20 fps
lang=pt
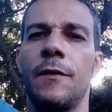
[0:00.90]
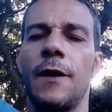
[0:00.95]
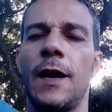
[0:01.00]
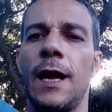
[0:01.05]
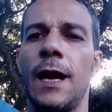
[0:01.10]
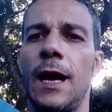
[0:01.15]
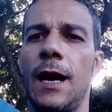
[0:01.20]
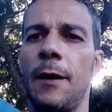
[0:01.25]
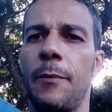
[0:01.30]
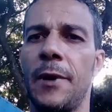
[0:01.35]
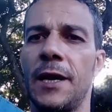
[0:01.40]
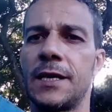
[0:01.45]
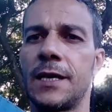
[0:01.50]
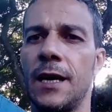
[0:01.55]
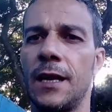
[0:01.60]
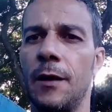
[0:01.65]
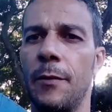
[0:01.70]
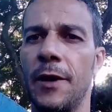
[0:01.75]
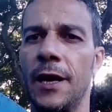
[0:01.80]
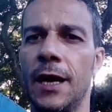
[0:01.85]
Fala
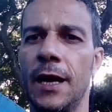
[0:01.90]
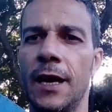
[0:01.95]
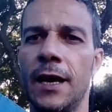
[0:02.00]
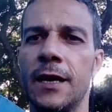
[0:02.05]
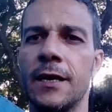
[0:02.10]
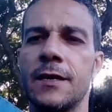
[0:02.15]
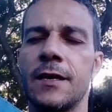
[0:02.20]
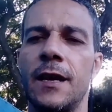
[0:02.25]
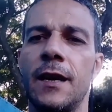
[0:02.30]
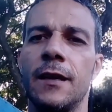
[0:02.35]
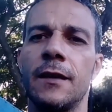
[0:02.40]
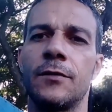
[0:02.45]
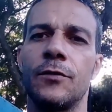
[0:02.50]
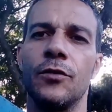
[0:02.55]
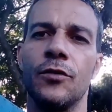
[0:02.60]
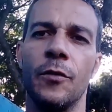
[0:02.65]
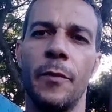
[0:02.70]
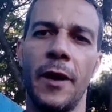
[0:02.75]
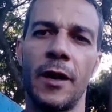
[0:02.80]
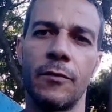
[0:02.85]
rapaziada, beleza?
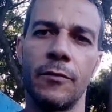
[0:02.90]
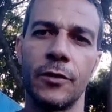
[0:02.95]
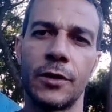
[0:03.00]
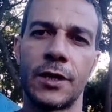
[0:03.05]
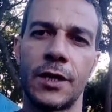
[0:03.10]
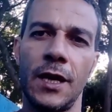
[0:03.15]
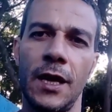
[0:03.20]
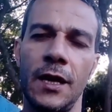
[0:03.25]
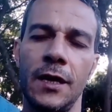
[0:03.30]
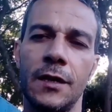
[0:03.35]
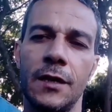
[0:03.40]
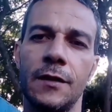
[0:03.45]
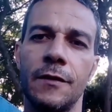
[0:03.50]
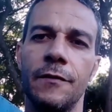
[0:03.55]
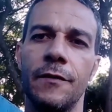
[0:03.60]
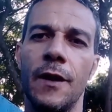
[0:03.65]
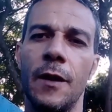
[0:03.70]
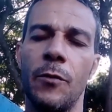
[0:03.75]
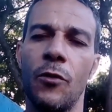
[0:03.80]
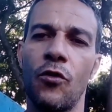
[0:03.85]
Tudo bem com vocês?
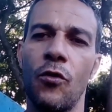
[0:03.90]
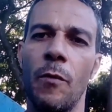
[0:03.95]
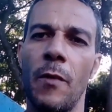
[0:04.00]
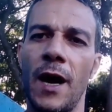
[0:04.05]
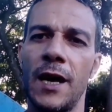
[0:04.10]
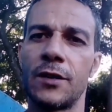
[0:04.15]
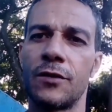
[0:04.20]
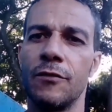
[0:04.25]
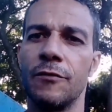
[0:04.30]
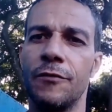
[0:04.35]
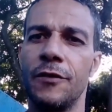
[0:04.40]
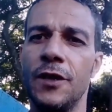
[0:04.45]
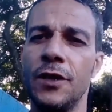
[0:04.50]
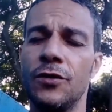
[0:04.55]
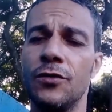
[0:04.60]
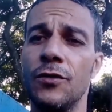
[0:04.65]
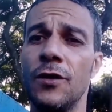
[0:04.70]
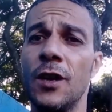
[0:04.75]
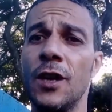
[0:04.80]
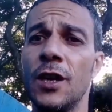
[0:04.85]
Vamos com mais um
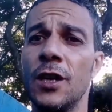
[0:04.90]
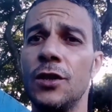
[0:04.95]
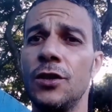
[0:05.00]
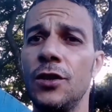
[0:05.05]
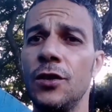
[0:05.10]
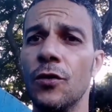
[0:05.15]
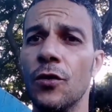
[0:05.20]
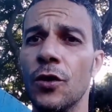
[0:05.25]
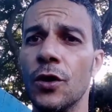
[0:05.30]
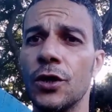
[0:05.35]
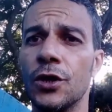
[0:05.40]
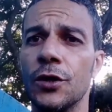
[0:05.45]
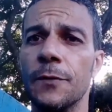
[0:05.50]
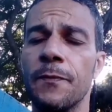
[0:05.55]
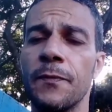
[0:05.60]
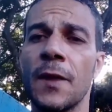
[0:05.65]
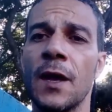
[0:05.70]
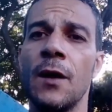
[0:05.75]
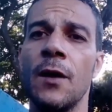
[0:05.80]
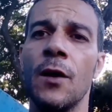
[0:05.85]
vídeo de
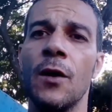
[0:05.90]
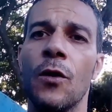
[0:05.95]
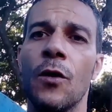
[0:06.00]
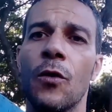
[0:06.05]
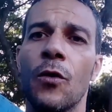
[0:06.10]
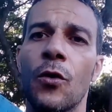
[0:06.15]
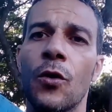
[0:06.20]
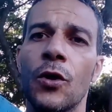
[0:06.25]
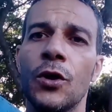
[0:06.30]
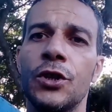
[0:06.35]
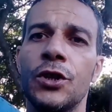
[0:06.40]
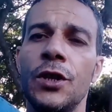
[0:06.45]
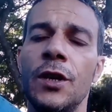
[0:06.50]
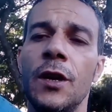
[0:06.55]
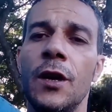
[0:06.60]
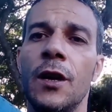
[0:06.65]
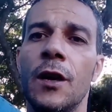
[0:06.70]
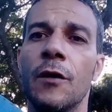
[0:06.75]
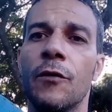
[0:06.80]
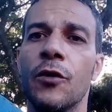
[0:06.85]
hoje.
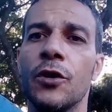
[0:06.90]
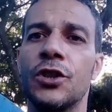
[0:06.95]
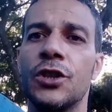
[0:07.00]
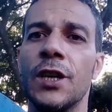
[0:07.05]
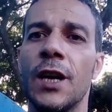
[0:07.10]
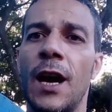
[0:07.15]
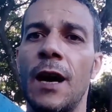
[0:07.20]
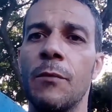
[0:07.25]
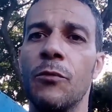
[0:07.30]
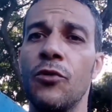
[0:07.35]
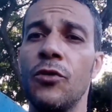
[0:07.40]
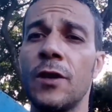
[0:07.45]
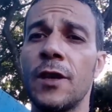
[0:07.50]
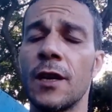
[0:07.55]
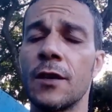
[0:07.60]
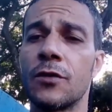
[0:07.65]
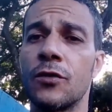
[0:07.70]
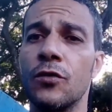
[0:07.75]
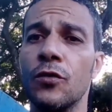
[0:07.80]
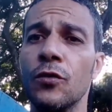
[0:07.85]
Hoje eu vou tirar
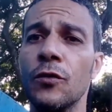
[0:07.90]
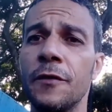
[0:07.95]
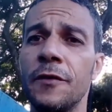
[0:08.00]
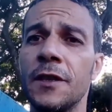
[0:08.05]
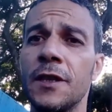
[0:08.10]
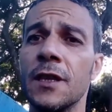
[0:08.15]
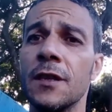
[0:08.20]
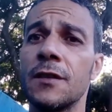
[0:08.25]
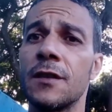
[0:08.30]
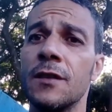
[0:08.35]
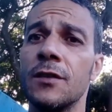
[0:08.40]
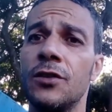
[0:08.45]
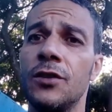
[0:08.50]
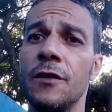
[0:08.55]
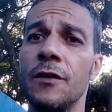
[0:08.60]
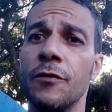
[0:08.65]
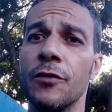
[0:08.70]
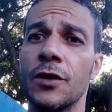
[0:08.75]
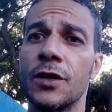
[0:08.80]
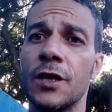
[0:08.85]
muitas dúvidas
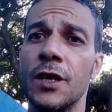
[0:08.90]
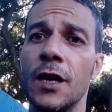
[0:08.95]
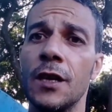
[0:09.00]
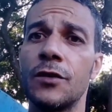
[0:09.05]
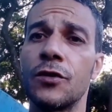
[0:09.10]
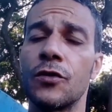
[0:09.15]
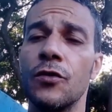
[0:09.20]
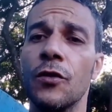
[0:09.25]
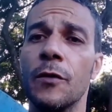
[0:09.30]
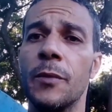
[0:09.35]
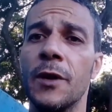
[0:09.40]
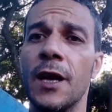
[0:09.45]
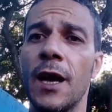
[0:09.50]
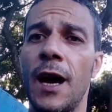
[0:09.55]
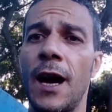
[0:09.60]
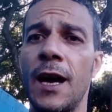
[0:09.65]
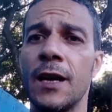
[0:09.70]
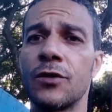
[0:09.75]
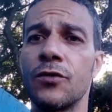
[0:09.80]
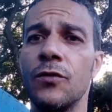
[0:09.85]
de vocês sobre
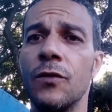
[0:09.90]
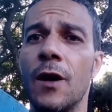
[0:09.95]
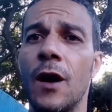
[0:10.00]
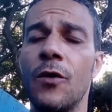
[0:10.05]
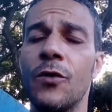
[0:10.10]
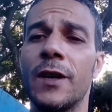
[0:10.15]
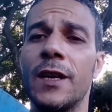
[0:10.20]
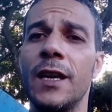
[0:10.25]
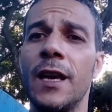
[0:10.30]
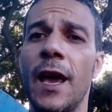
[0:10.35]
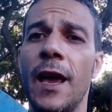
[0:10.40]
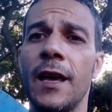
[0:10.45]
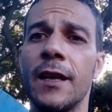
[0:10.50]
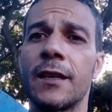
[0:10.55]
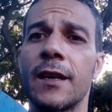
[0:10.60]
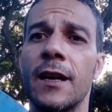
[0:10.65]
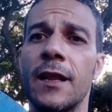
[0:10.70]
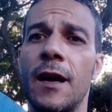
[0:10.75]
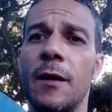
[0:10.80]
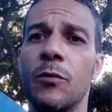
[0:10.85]
azulão que
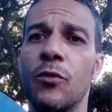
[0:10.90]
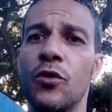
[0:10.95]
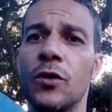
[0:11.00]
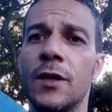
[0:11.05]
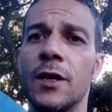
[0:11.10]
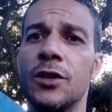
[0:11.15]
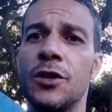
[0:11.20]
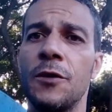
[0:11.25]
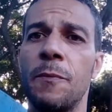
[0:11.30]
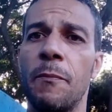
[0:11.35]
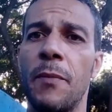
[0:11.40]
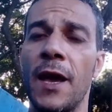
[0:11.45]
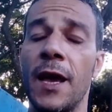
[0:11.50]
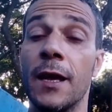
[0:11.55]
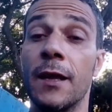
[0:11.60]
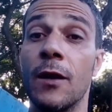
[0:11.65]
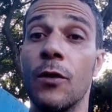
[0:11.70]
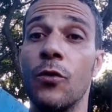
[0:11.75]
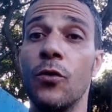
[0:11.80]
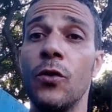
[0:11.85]
entra na muda de
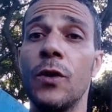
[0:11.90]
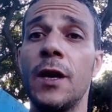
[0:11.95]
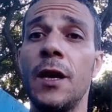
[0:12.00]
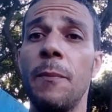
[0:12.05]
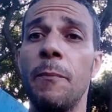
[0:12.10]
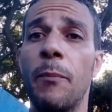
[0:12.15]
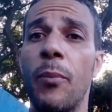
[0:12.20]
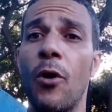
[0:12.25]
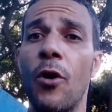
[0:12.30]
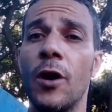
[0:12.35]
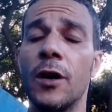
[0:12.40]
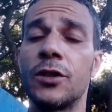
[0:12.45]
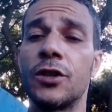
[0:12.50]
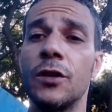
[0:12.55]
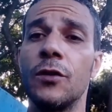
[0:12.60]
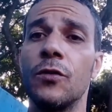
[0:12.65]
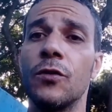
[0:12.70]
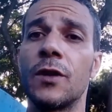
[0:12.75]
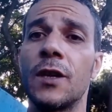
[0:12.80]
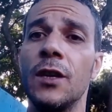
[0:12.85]
pena. O que
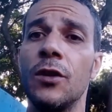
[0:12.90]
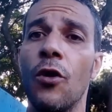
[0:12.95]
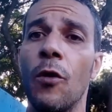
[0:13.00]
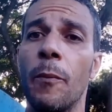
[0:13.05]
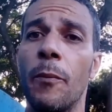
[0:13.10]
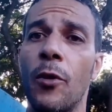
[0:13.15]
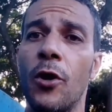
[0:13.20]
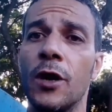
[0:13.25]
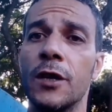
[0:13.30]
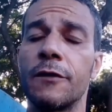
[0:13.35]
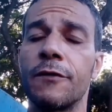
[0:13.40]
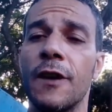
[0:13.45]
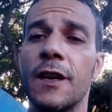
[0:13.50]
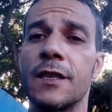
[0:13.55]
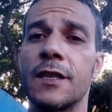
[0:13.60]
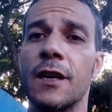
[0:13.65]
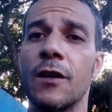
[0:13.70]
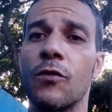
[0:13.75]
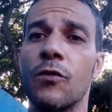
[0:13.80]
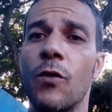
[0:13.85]
pode, o que não pode
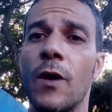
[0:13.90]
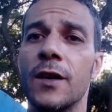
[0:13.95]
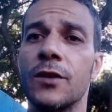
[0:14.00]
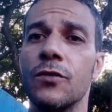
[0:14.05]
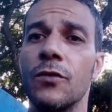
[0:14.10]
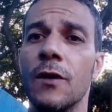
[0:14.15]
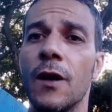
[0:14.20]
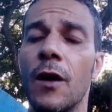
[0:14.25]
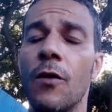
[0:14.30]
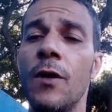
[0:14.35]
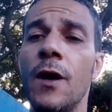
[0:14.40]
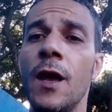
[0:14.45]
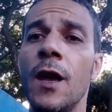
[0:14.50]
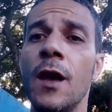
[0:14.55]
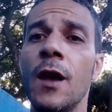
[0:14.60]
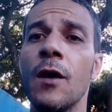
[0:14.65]
fazer com o azulão